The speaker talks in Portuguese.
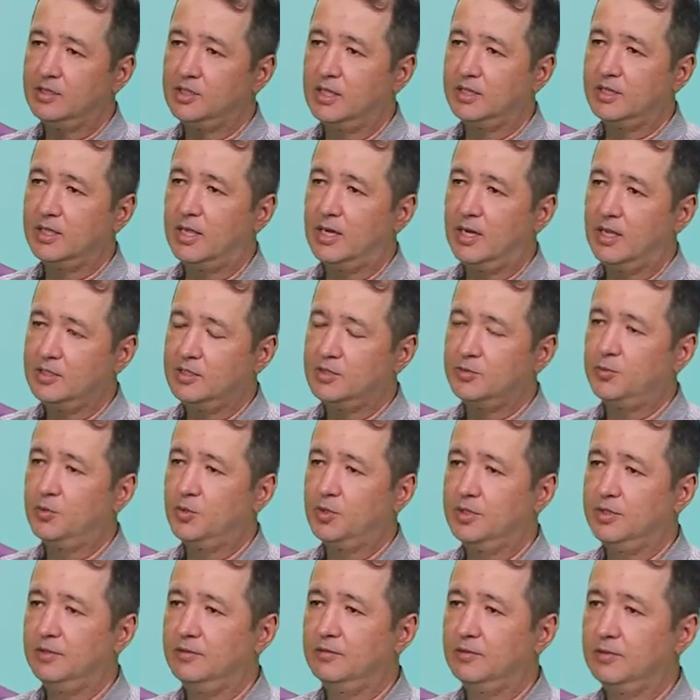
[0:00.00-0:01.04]
já está lá
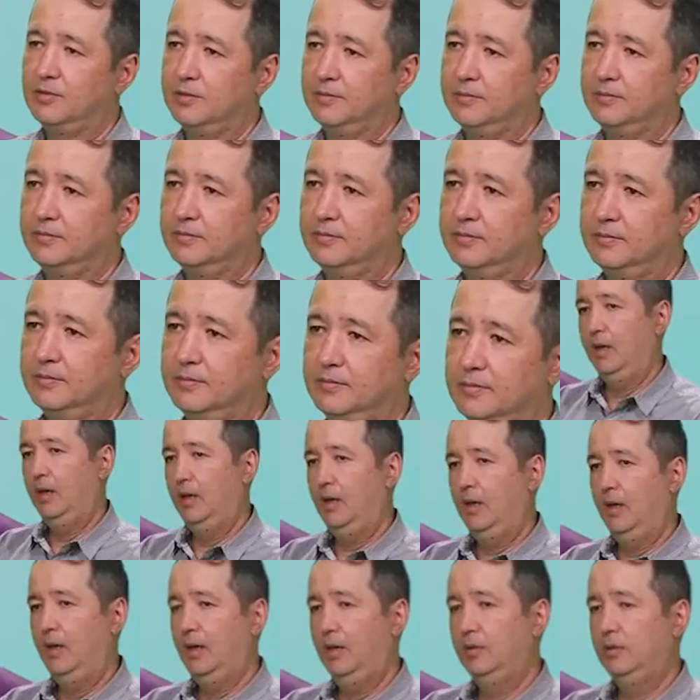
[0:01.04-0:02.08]
disponível, né?
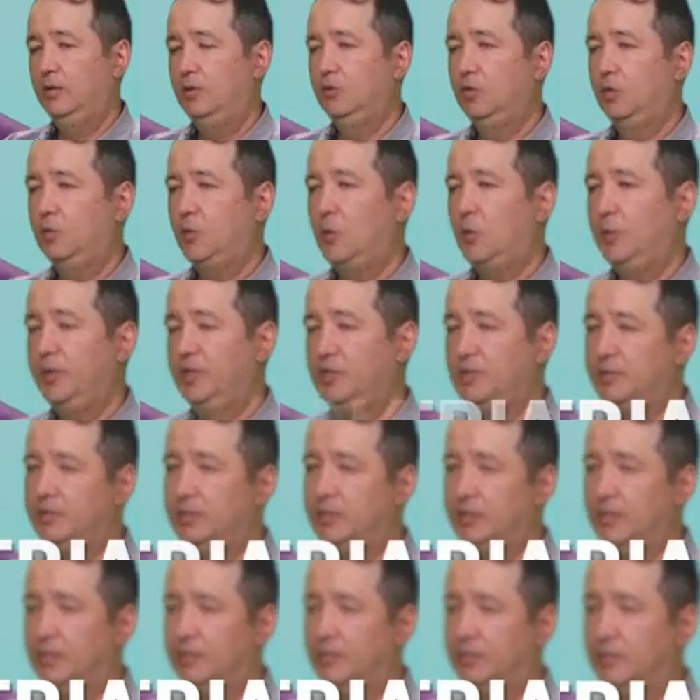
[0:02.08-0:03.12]
É, normalmente,
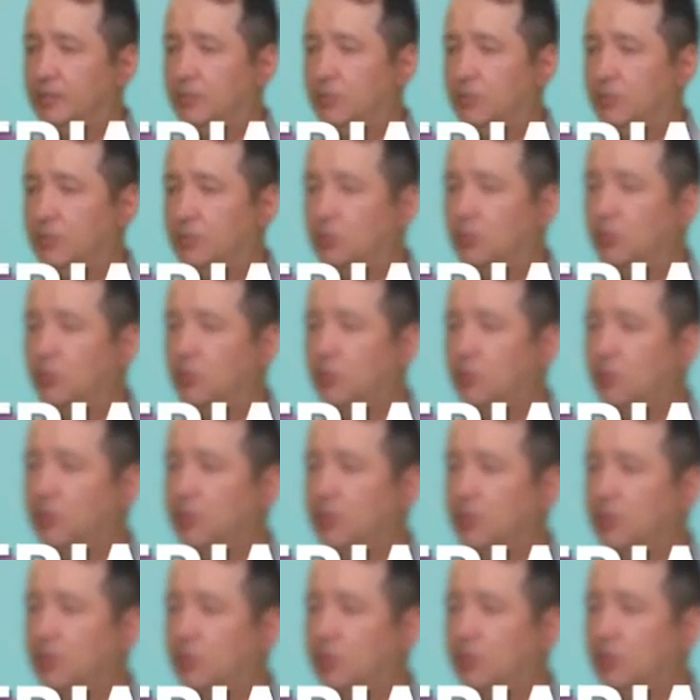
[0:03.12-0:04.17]
quer dizer, todo o
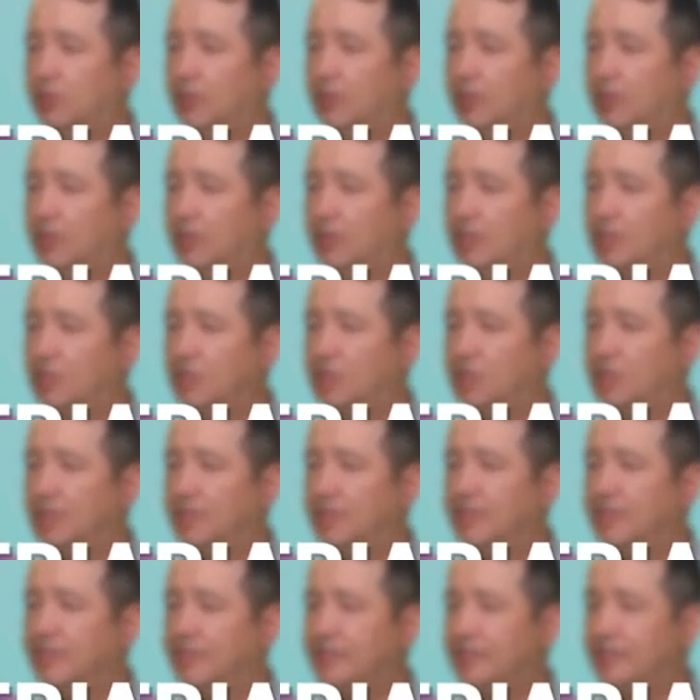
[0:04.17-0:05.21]
conteúdo ele, a gente já
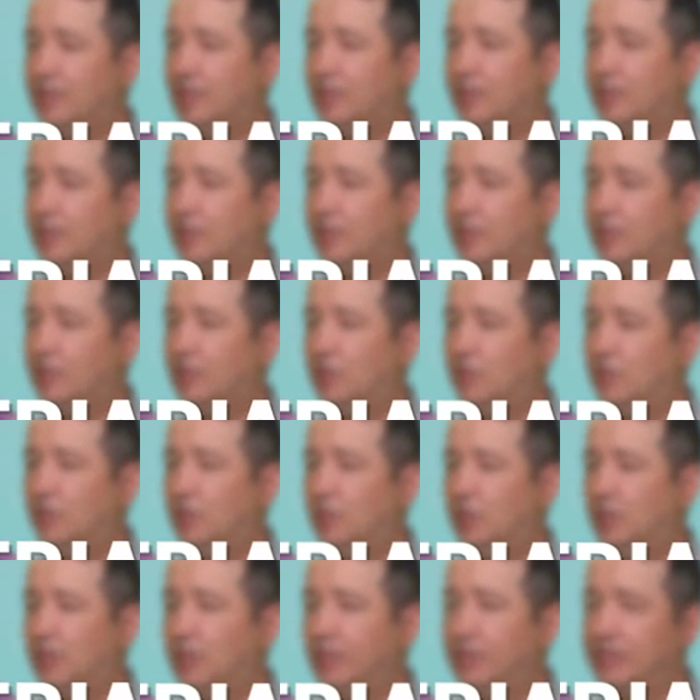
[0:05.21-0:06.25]
recebe
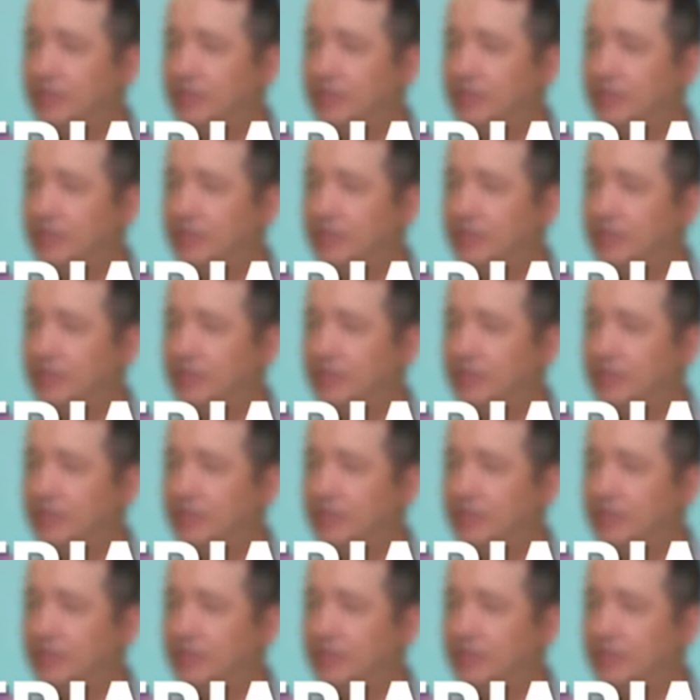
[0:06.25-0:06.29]
em